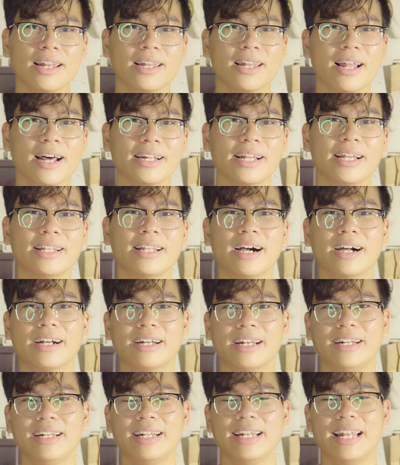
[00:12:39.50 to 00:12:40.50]
lết cái
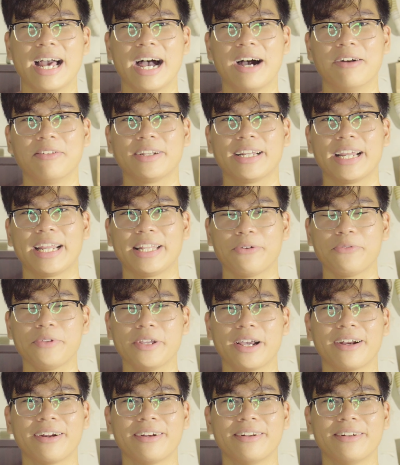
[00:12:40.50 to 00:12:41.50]
thân để đi làm cho ngày Chủ
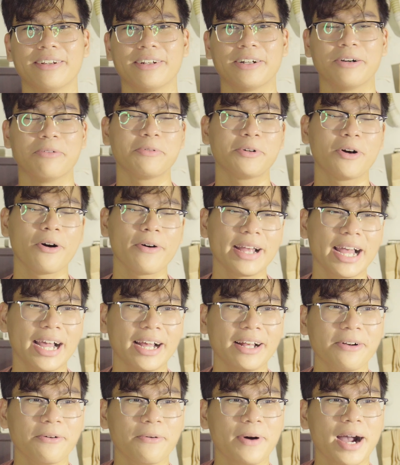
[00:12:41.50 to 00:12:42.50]
Nhật, thì cũng cố
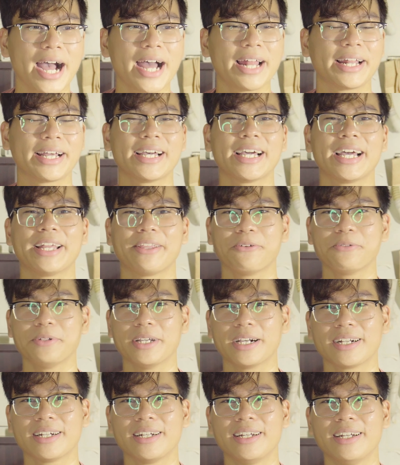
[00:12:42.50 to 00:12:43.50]
gắng qua cái ngày Chủ
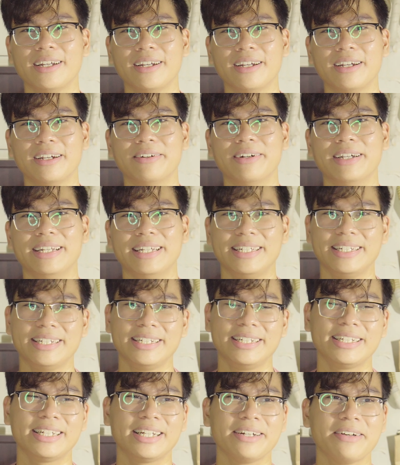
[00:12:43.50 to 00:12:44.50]
Nhật.
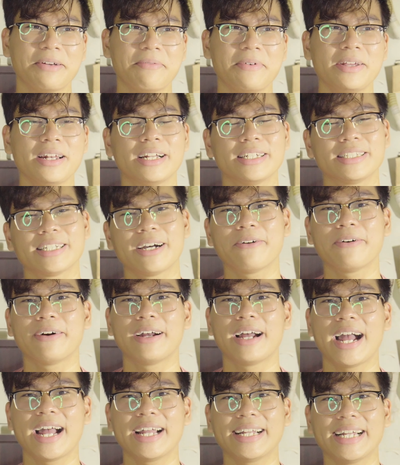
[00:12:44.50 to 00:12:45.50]
Thì các bạn biết là sau
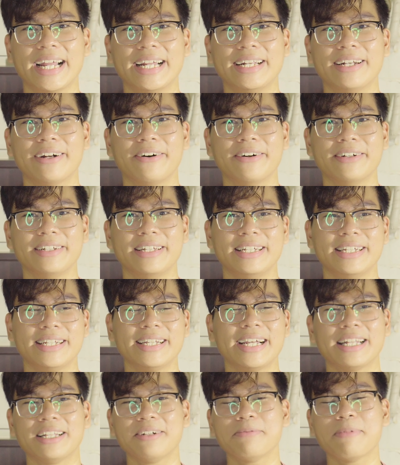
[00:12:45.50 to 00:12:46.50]
2 ngày rồi thì
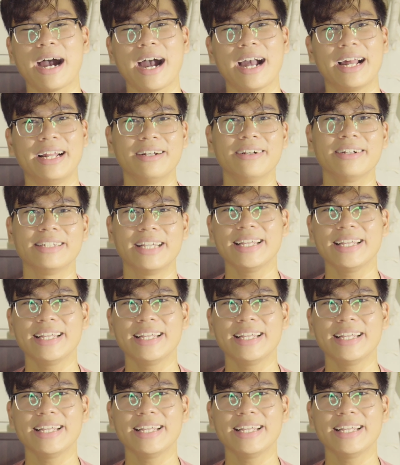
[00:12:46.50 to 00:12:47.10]
cái ngày thứ ba thì rất là